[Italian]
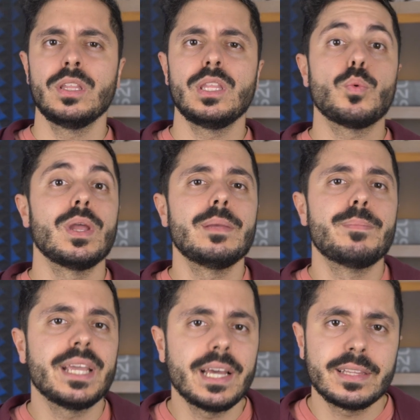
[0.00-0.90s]
di quei
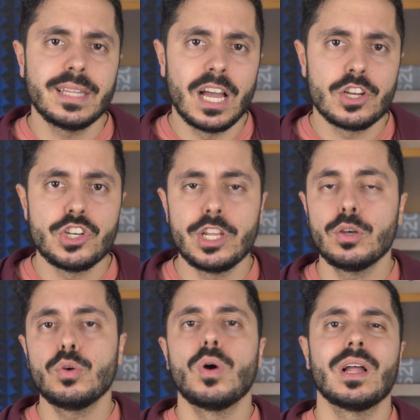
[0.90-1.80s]
libri
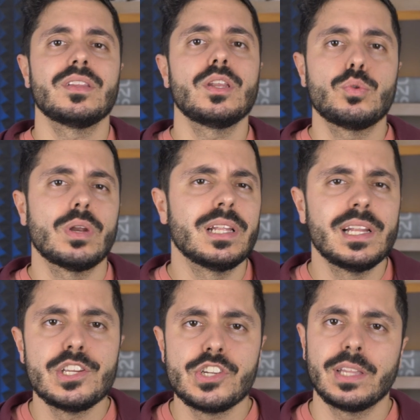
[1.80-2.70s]
cartacei o addirittura
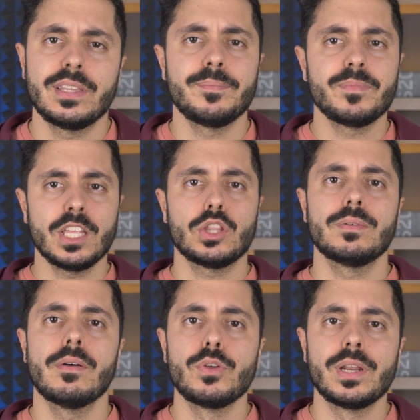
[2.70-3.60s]
delle ricette che
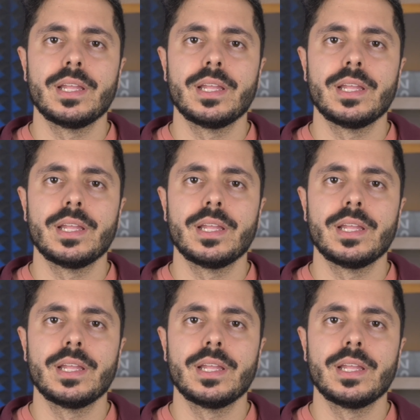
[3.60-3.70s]
trovavo in